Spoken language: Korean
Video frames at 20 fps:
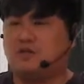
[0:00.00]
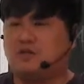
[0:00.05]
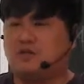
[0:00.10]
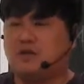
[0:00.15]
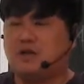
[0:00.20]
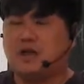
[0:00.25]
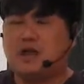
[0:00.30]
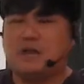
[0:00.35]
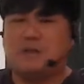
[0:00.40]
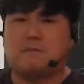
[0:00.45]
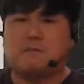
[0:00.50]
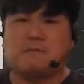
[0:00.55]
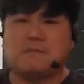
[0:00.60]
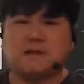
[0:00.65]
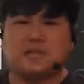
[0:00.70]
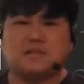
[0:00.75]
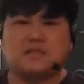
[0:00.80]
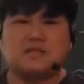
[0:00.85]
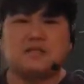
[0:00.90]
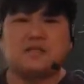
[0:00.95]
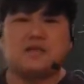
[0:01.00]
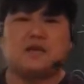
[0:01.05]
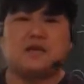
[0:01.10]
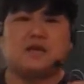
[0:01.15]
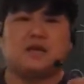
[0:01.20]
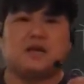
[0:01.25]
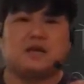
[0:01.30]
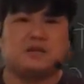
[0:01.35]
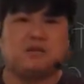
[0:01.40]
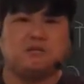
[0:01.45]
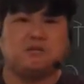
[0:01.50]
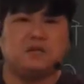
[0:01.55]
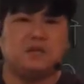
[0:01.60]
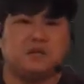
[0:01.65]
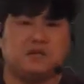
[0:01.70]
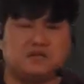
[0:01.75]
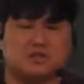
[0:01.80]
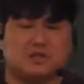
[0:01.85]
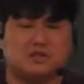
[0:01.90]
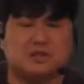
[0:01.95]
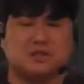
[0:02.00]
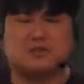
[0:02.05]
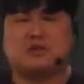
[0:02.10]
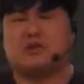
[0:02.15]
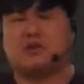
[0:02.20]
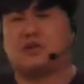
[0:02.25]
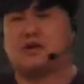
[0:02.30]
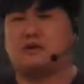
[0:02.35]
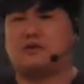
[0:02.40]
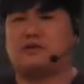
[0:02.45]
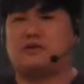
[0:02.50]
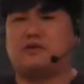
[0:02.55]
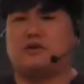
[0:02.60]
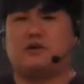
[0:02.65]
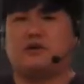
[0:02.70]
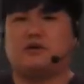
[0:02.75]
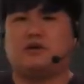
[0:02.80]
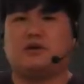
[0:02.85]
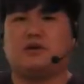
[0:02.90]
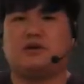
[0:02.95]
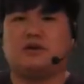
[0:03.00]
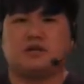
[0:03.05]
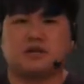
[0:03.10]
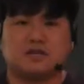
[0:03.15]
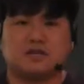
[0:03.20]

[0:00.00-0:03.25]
안 받는 게 합리적이더라는 거예요. 그게